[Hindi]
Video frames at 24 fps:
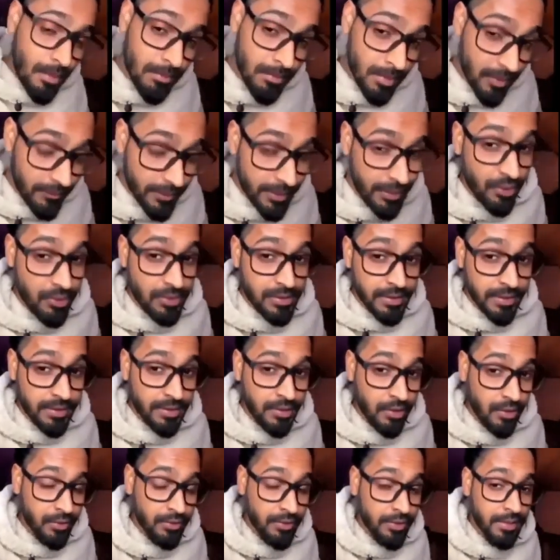मैं वीडियोस देख
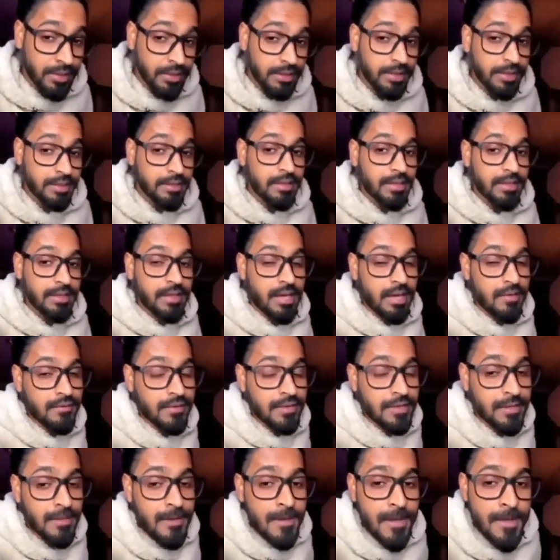रहा हूँ लेटली
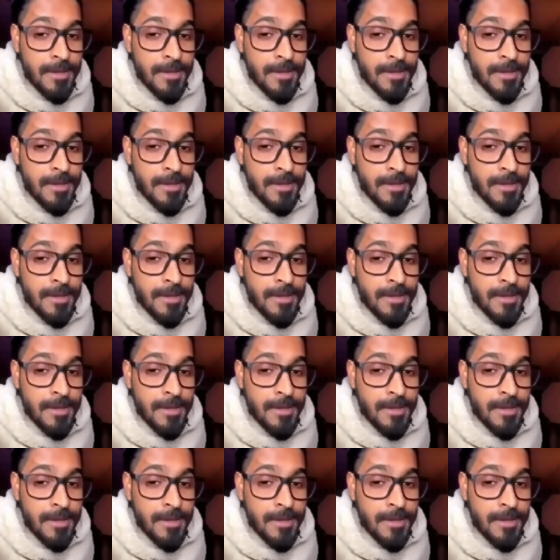काफ़ी